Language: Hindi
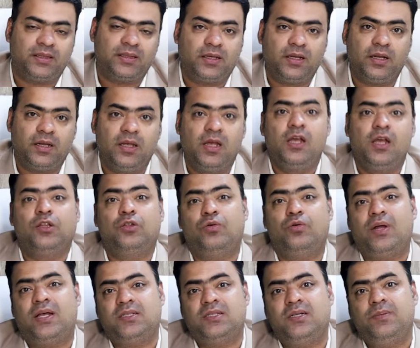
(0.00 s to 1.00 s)
बात करें तो
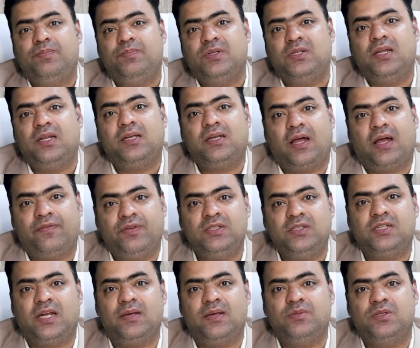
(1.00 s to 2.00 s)
ना नाजरीन पिछले काफी
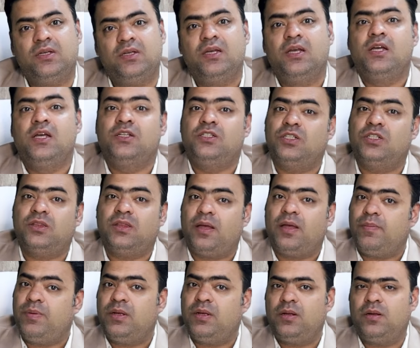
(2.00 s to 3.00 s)
टाइम से
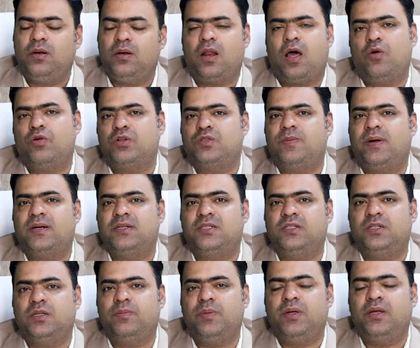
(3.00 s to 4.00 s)
जितना भी लाहौर स्मार्ट
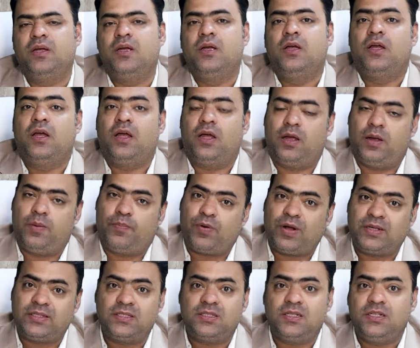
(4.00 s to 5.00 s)
सिटी में
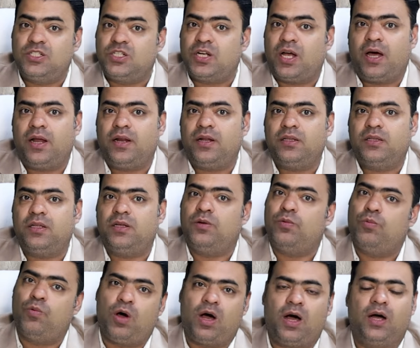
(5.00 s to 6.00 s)
प्राइसेस नीचे आना
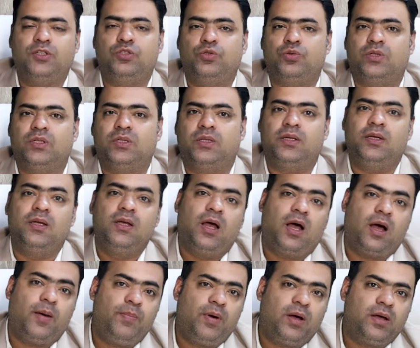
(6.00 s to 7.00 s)
था वो आ चुकी थी
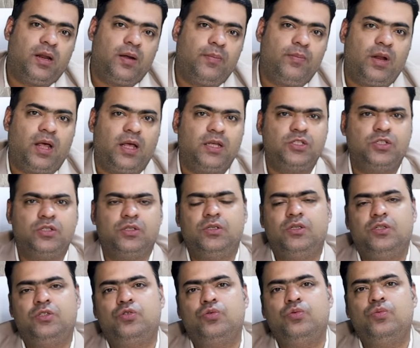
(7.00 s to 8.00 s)
अब अगर हम लास्ट
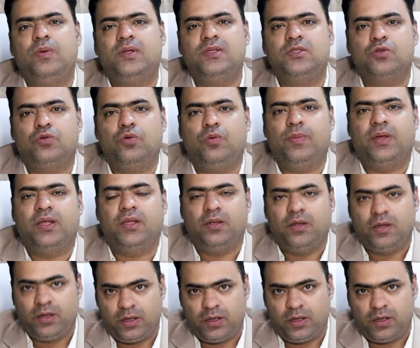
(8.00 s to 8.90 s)
टू मंथ्स को मैं